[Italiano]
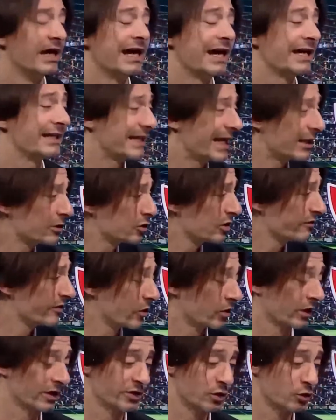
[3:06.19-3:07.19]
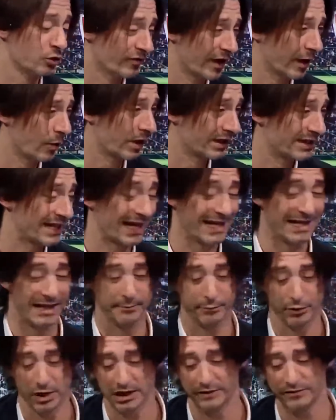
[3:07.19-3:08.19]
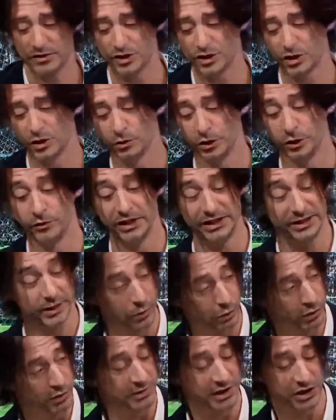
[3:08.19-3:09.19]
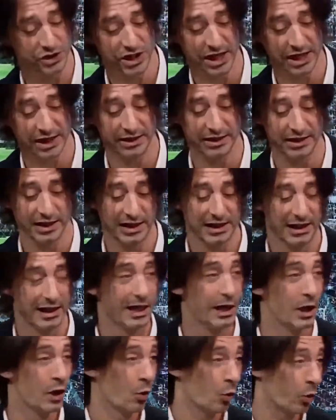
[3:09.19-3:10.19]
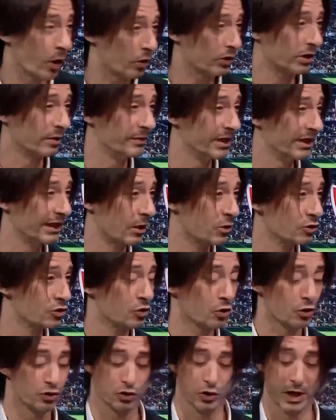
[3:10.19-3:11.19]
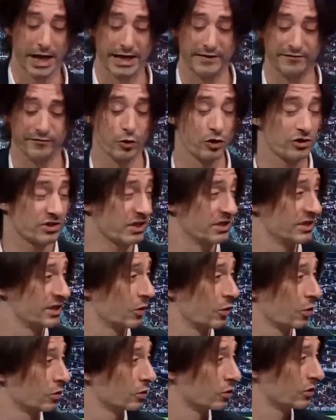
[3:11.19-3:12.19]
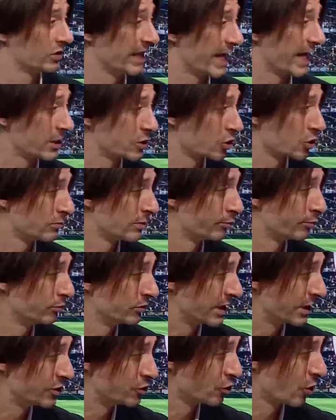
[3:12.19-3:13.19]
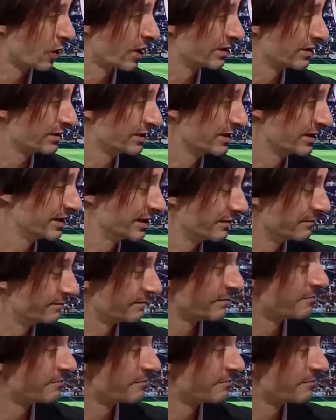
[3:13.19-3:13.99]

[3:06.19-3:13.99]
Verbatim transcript: E tanto è vero che se tu vai a guardare i campionati vinti negli ultimi dieci anni, quello del Milan l'anno scorso è forse il secondo o il terzo come punteggio di